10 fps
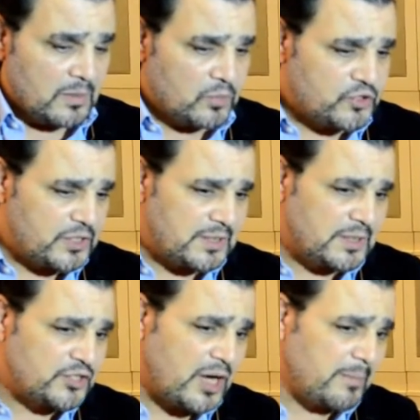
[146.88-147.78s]
بصي
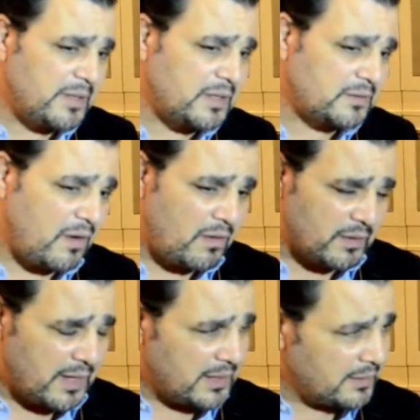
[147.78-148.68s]
الشعب اللي اختار
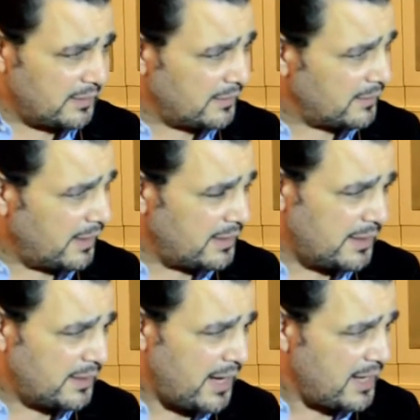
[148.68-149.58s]
يعني
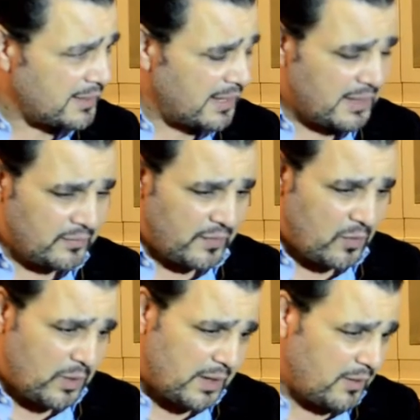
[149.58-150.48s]
ايا كان يعني
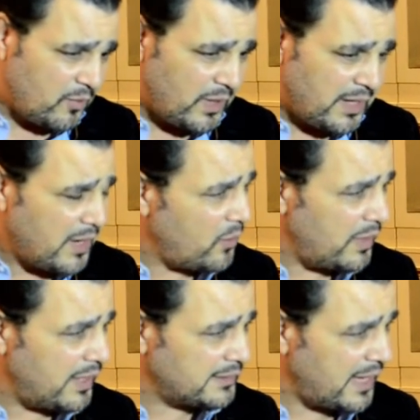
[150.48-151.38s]
فهو هو هل هو
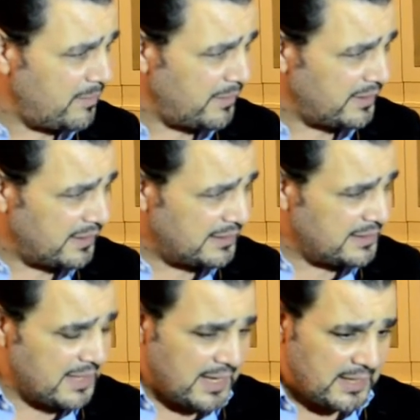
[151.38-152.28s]
اللي هيتحمل
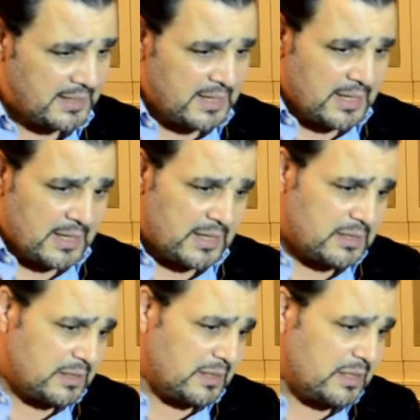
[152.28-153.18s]
النتيجه يعني
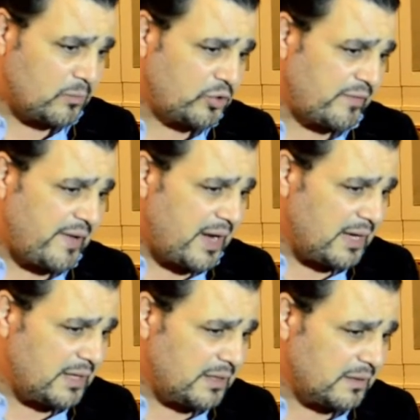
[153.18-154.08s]
آه، انا
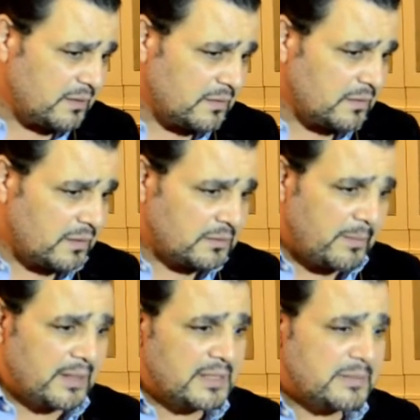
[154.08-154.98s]
متفائل آه،
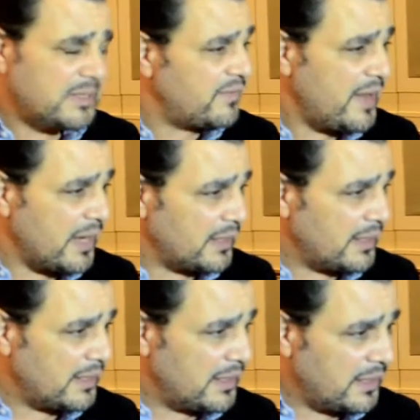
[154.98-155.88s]
طبعا لازم
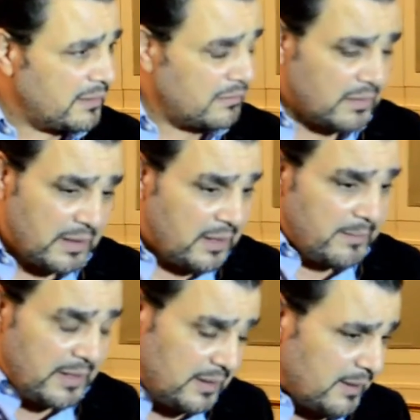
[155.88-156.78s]
اتفائل لكن
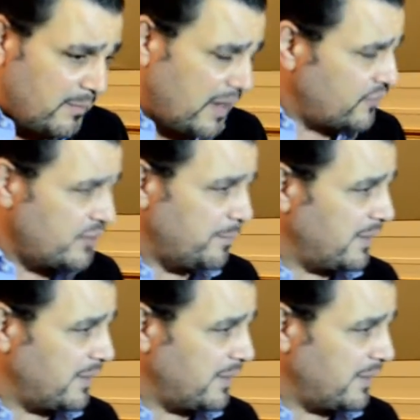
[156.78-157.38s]
ايه ايه انا ما اعرفش